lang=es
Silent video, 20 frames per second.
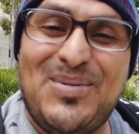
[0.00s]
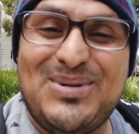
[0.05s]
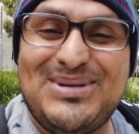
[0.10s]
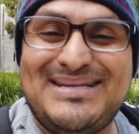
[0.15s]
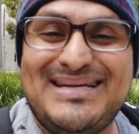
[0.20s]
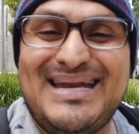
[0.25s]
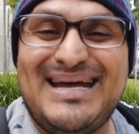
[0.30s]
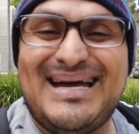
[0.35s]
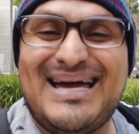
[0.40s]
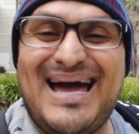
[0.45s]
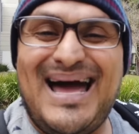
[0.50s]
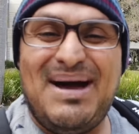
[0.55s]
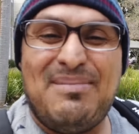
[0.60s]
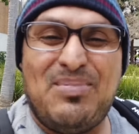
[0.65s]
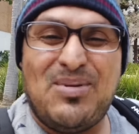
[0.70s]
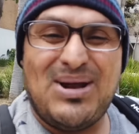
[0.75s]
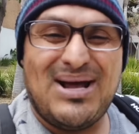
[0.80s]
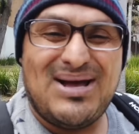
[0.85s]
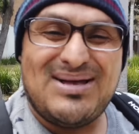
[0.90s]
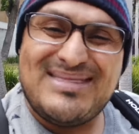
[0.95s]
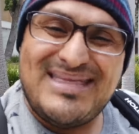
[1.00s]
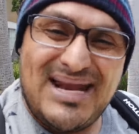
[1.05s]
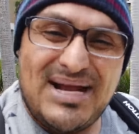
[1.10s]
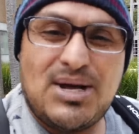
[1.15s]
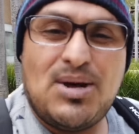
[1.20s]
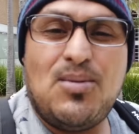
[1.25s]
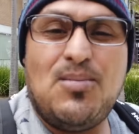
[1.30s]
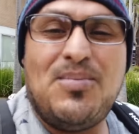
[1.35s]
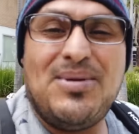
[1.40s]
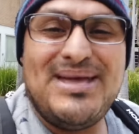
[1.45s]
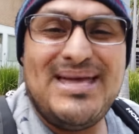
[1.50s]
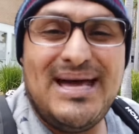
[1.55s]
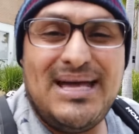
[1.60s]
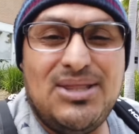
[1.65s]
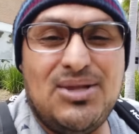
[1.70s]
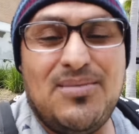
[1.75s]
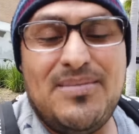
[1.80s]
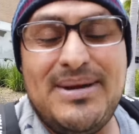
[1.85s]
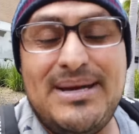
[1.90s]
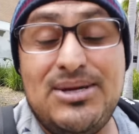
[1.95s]
Por estar acá, por estar
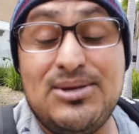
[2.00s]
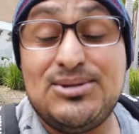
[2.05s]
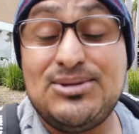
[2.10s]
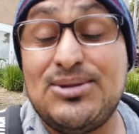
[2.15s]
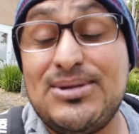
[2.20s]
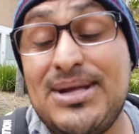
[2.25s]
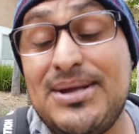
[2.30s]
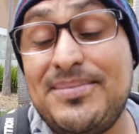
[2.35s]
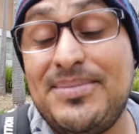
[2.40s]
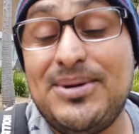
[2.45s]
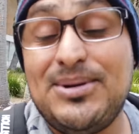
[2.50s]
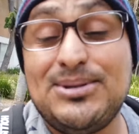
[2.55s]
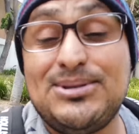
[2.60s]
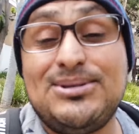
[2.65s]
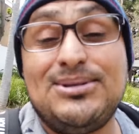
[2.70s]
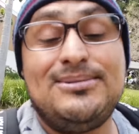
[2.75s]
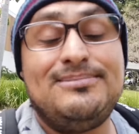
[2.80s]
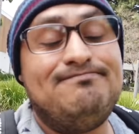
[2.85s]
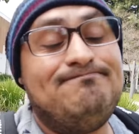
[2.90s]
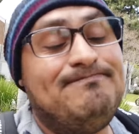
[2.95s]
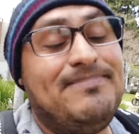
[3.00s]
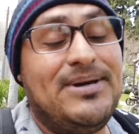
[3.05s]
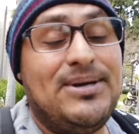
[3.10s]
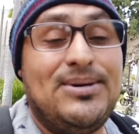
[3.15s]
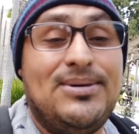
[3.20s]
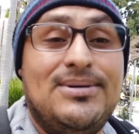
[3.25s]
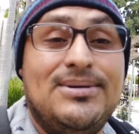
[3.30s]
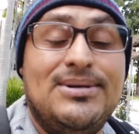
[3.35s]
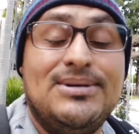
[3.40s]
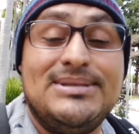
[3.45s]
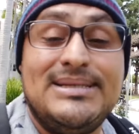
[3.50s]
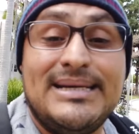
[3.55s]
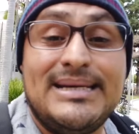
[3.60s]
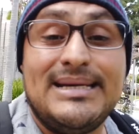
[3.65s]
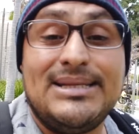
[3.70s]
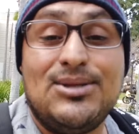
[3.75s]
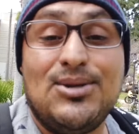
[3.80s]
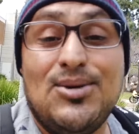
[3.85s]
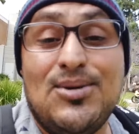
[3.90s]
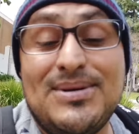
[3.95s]
acompañándome. Yo estoy nervioso, pero yo sé
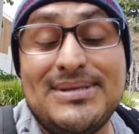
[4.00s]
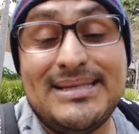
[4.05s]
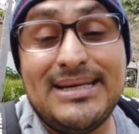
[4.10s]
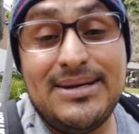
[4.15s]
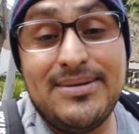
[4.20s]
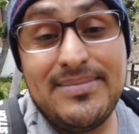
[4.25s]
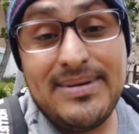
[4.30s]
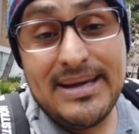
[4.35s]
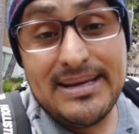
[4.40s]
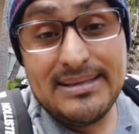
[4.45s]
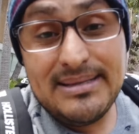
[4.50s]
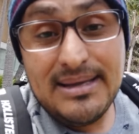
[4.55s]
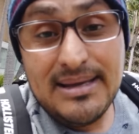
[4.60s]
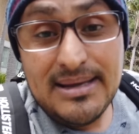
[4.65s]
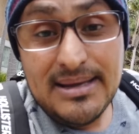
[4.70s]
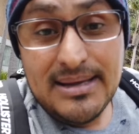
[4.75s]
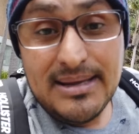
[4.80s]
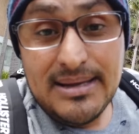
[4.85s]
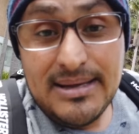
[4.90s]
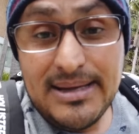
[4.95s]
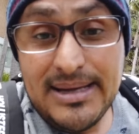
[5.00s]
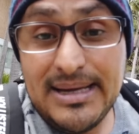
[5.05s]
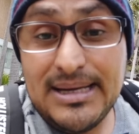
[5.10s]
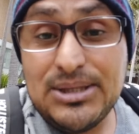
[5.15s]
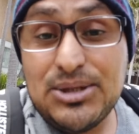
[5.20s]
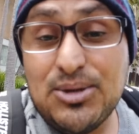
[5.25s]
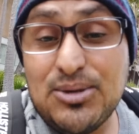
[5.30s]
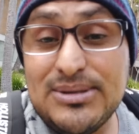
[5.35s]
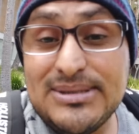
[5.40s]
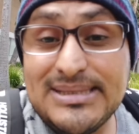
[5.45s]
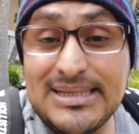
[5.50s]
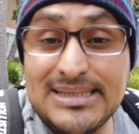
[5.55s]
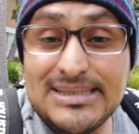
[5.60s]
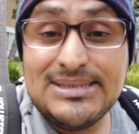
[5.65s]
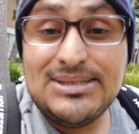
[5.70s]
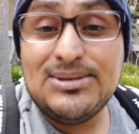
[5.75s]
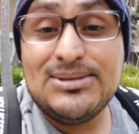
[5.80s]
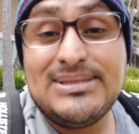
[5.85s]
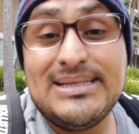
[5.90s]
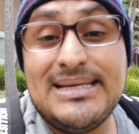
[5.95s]
que todo va a salir bien.
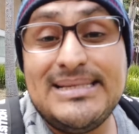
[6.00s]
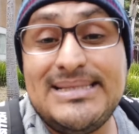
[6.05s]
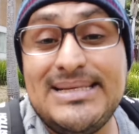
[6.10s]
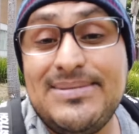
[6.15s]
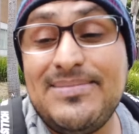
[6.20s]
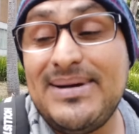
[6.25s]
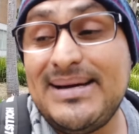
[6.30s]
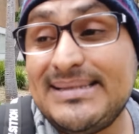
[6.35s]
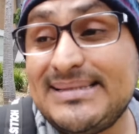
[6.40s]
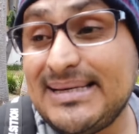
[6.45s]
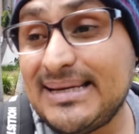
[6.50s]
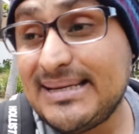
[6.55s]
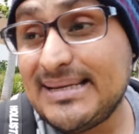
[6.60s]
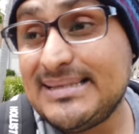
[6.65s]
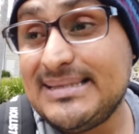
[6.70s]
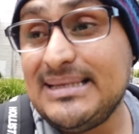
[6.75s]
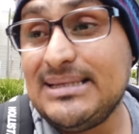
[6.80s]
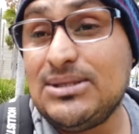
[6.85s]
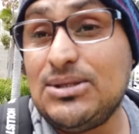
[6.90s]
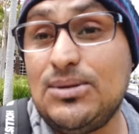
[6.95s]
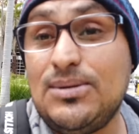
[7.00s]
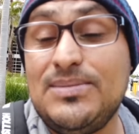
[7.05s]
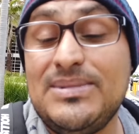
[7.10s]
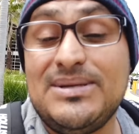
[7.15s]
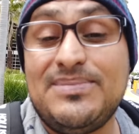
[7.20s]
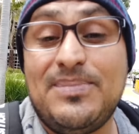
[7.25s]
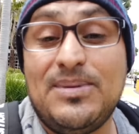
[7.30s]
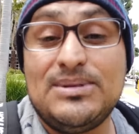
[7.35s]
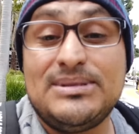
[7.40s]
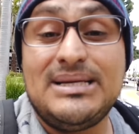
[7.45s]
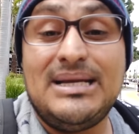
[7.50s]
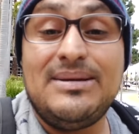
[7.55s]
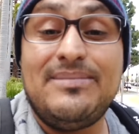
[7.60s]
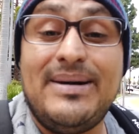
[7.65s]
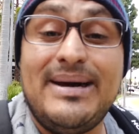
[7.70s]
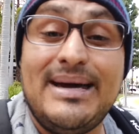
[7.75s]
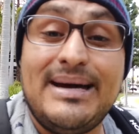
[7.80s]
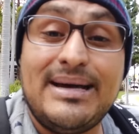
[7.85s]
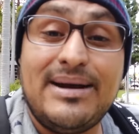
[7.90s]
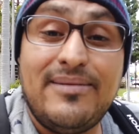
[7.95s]
Entonces, no sé si más tardecito mi esposa les
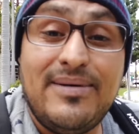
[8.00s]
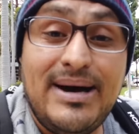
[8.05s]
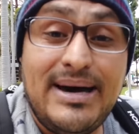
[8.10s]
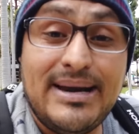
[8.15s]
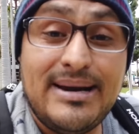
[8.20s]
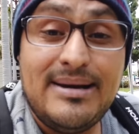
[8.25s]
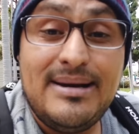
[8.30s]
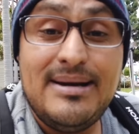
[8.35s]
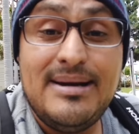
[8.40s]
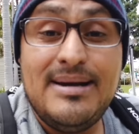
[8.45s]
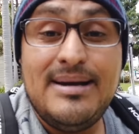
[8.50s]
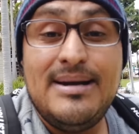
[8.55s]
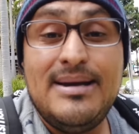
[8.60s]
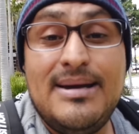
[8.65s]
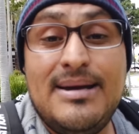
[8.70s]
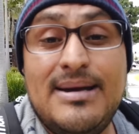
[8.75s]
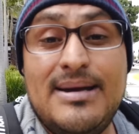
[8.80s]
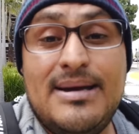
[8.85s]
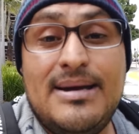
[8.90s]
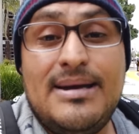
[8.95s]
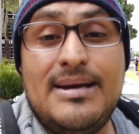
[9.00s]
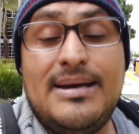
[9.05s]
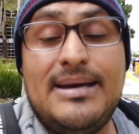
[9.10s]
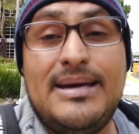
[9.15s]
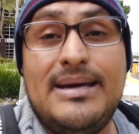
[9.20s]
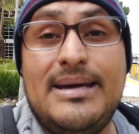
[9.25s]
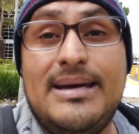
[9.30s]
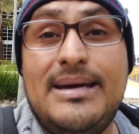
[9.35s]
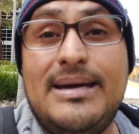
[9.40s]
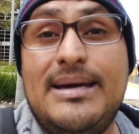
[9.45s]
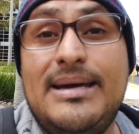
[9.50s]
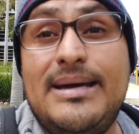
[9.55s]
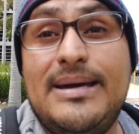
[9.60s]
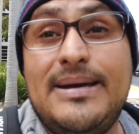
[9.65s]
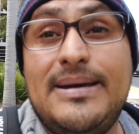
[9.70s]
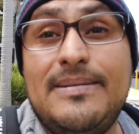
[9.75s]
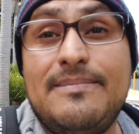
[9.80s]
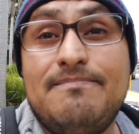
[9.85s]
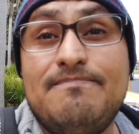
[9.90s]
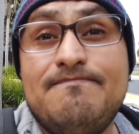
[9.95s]
vaya a grabar.
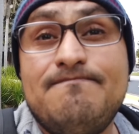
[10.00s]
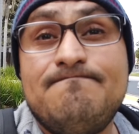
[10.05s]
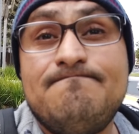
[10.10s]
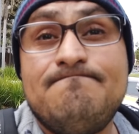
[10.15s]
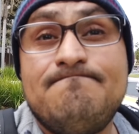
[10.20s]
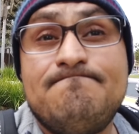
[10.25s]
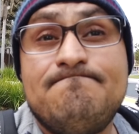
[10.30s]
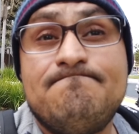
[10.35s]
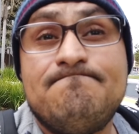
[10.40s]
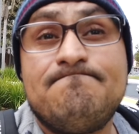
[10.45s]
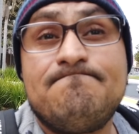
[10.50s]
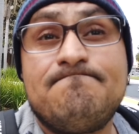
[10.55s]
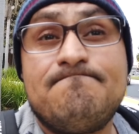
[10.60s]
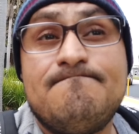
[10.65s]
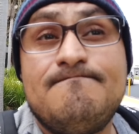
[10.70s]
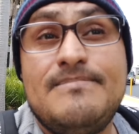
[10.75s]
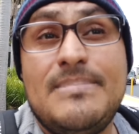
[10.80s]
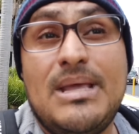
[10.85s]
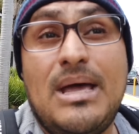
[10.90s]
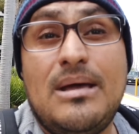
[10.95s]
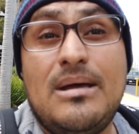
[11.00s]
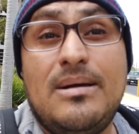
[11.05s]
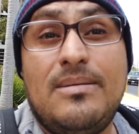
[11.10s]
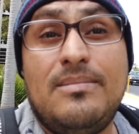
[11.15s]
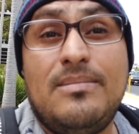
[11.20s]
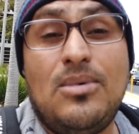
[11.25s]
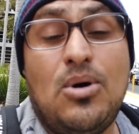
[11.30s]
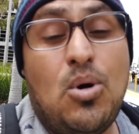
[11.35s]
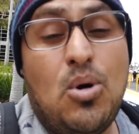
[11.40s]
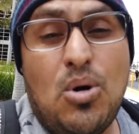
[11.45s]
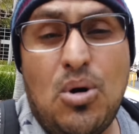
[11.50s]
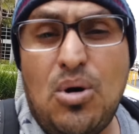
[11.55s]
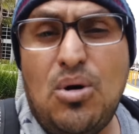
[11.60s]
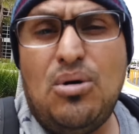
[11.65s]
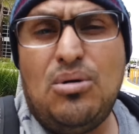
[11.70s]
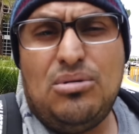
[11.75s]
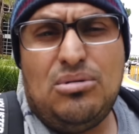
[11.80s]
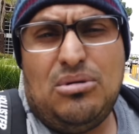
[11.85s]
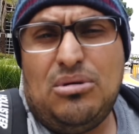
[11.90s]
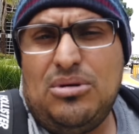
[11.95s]
Eh,
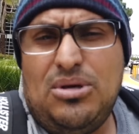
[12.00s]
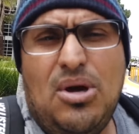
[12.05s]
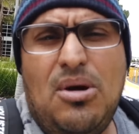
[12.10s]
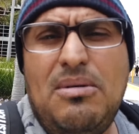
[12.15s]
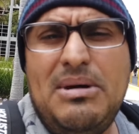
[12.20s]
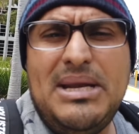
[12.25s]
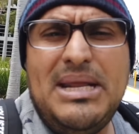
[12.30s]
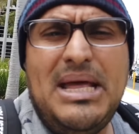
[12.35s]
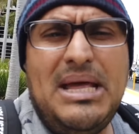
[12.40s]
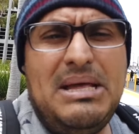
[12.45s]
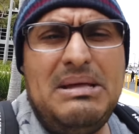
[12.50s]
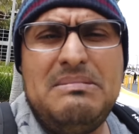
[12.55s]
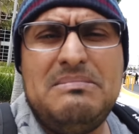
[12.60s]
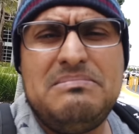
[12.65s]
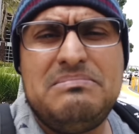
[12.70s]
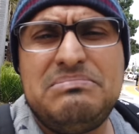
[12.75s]
o yo, ¿verdad?